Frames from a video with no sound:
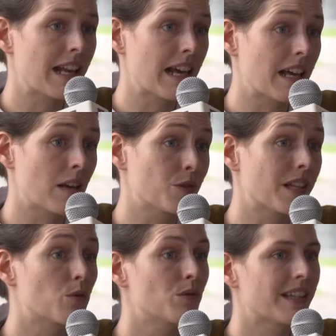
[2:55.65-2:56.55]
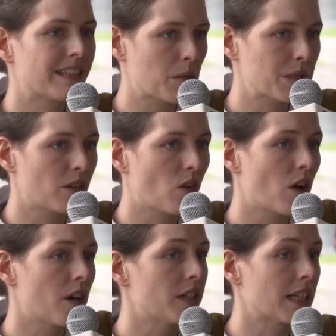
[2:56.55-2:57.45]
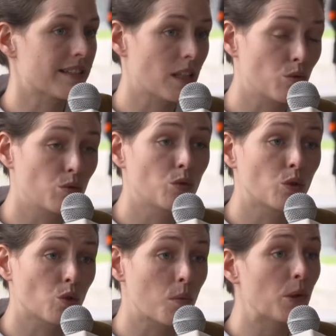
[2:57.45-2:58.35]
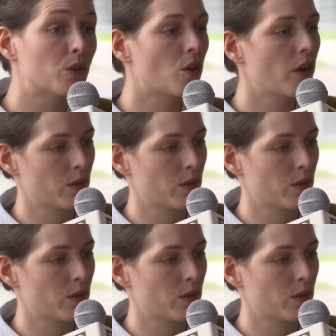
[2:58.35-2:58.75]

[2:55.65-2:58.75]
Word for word: le statut d'intermittent avec un statut d'auto-entrepreneur.